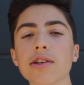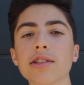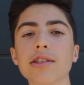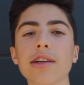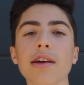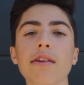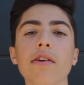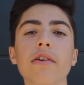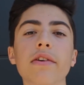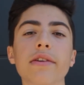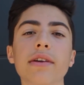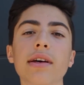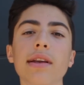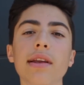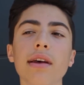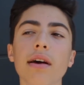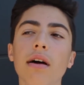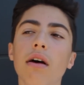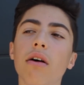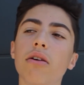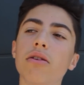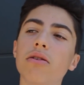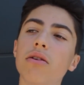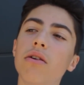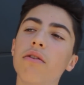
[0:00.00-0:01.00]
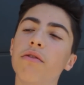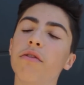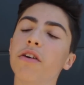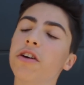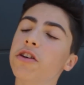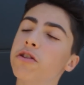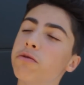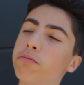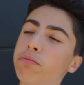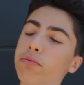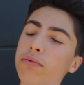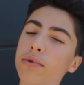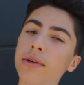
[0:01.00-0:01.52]
J'étais dans le délire euh,
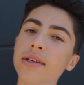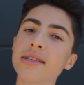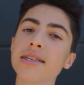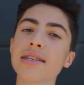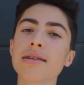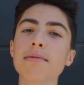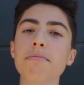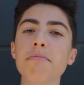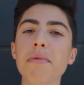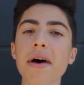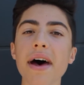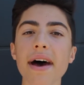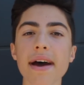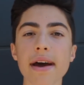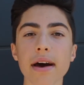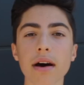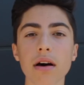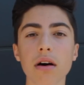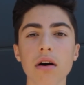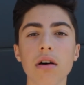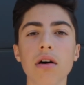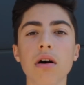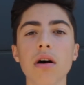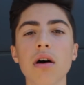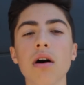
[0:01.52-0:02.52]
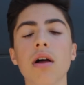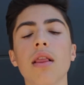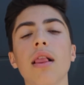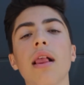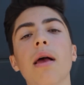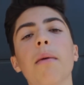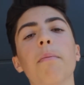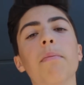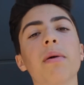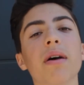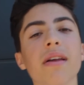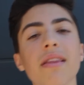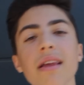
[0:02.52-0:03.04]
Facebook, cyber,
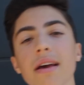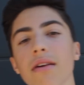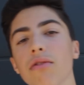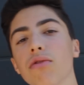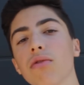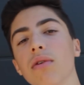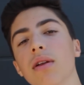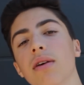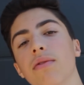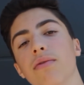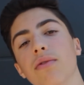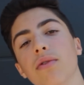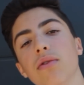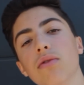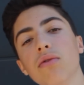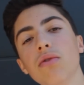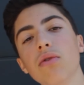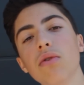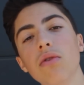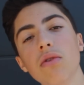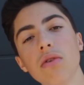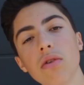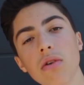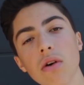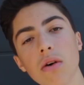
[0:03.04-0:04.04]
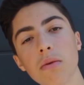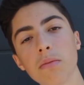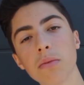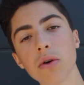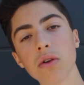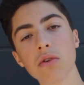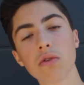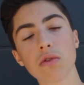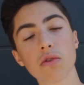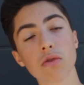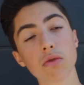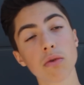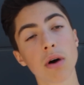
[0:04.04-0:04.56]
plein de likes sur les photos, en
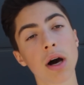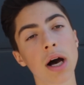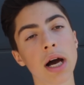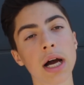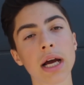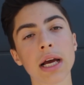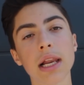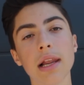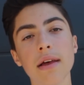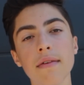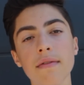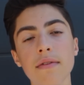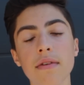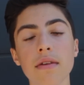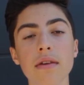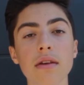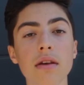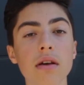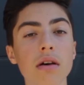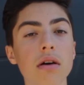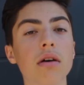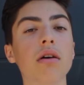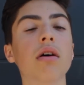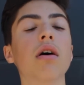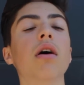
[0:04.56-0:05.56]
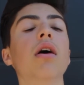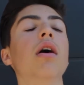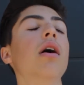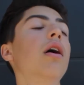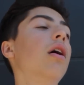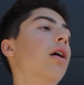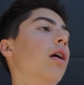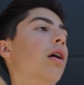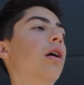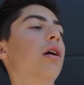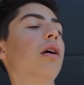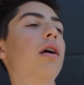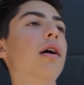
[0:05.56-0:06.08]
mode swag, la vie
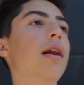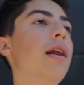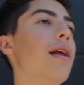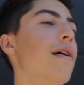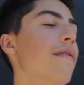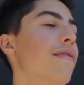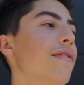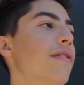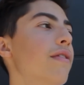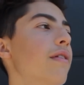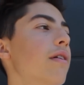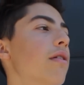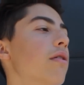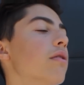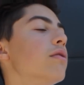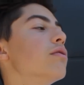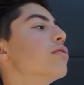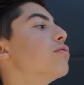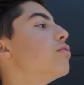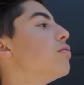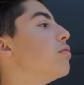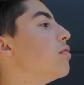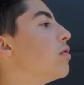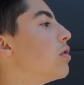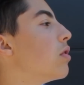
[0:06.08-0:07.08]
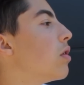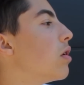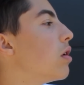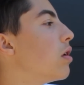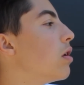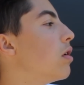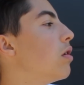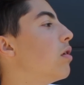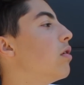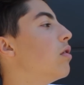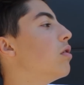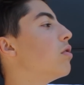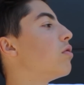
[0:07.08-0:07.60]
la vie euh, est une
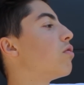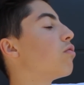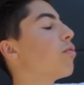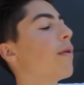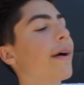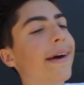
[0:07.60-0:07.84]
euh,